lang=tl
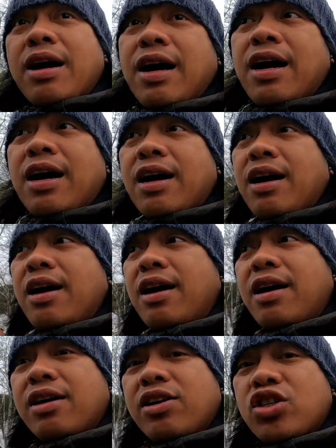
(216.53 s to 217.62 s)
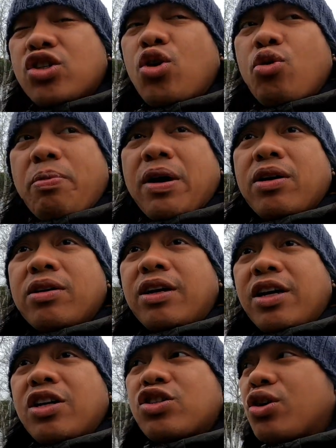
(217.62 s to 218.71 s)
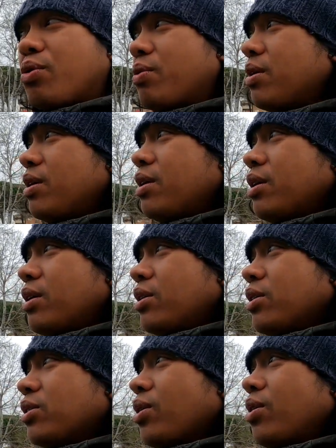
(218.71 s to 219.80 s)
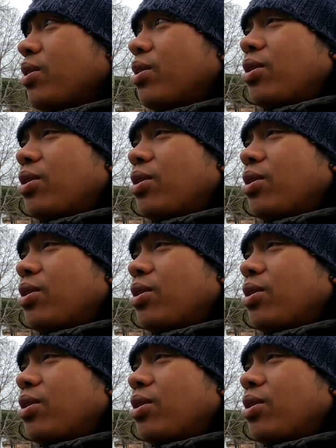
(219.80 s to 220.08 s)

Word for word: ang uh, snow pag nag snow So,